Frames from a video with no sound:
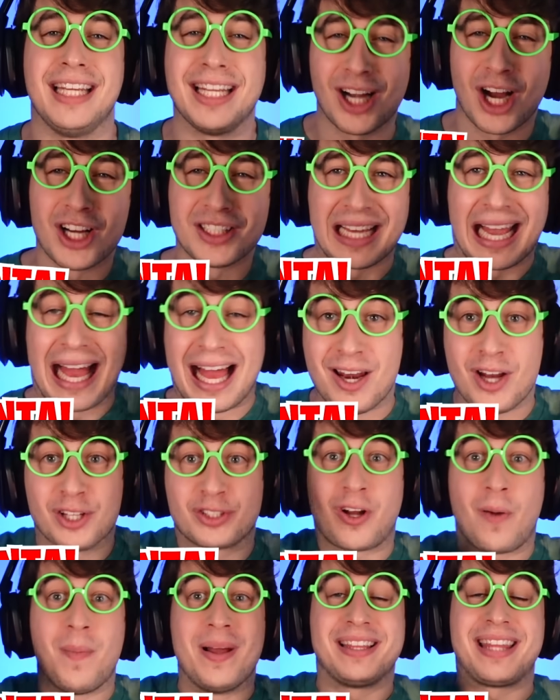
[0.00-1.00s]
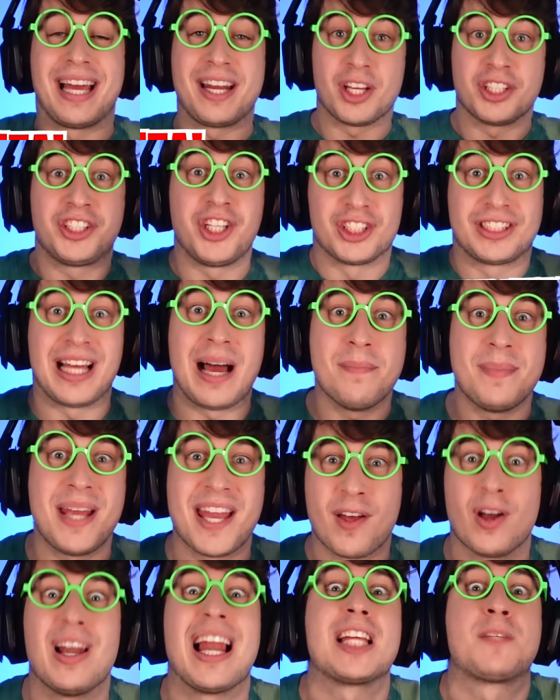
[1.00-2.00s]
Chicos, dejad en los comentarios si os dan
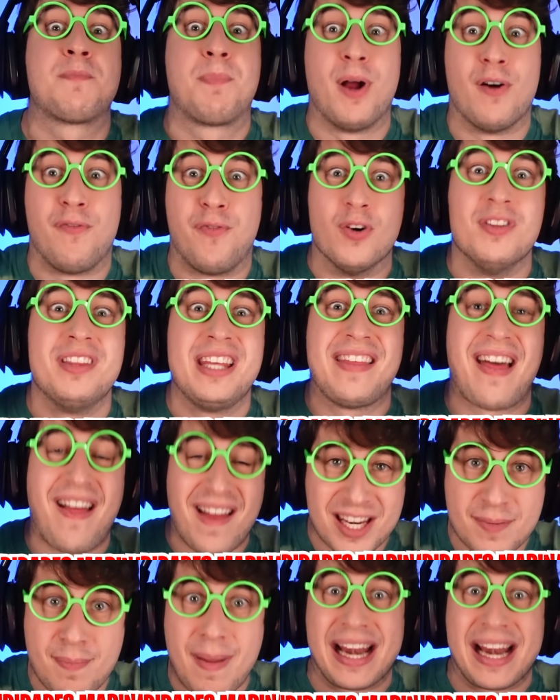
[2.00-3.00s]
miedo a las profundidades